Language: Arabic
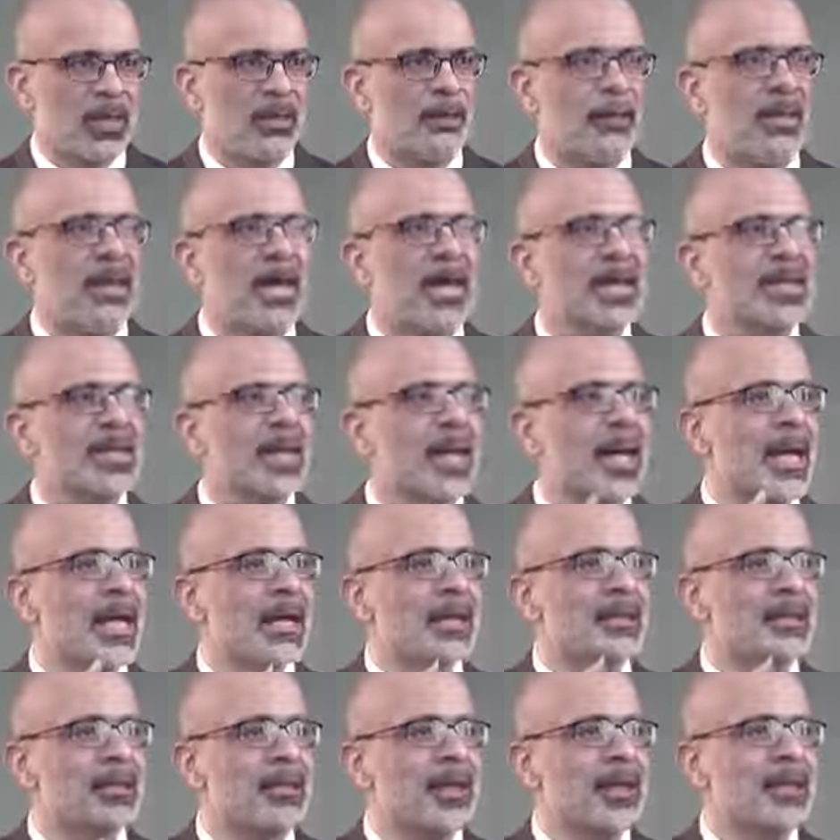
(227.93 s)
ما هي
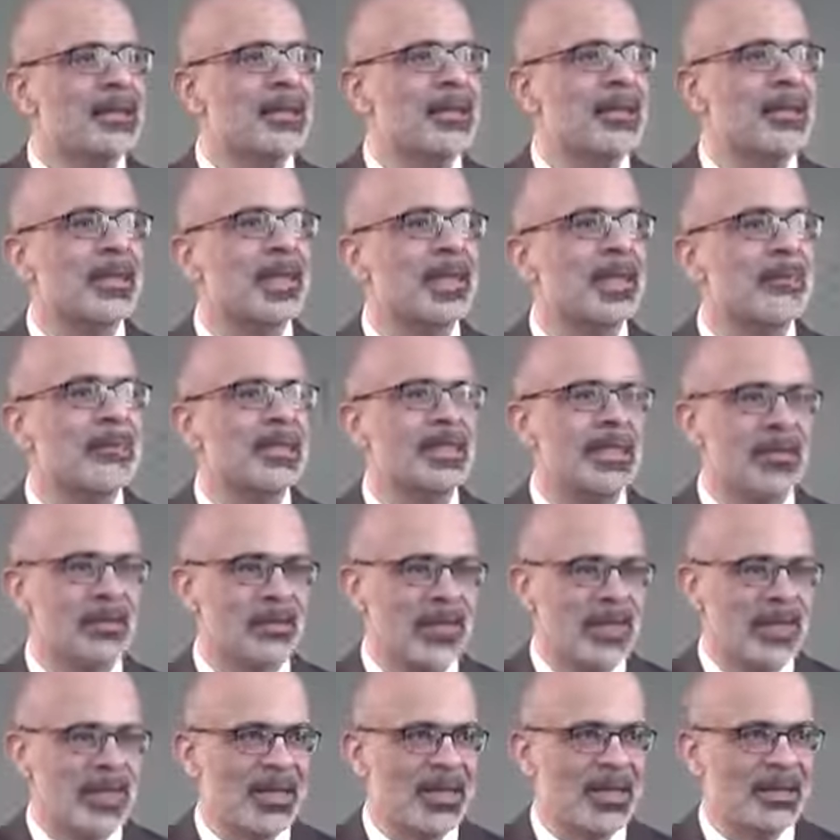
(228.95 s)
القاعده الذهبيه في
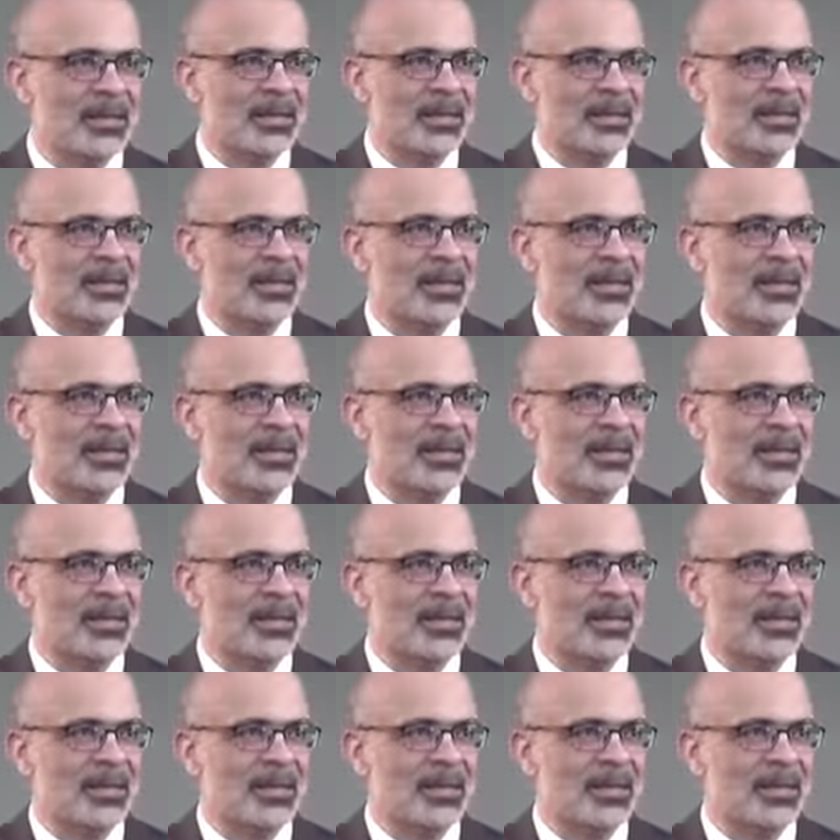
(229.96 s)
الحياه